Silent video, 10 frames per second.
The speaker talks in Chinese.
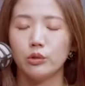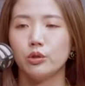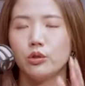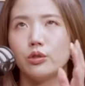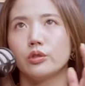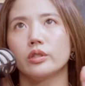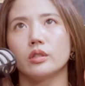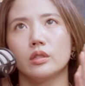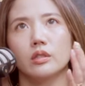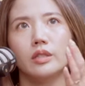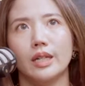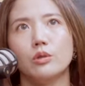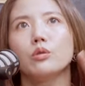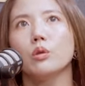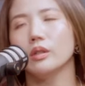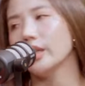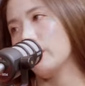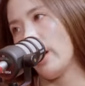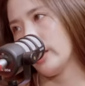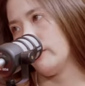去就接触过另
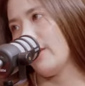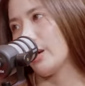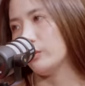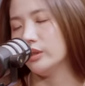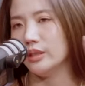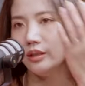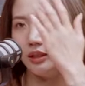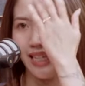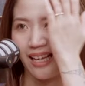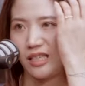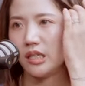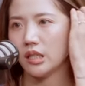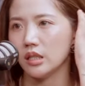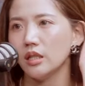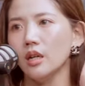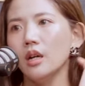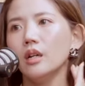外一个法国的讲师，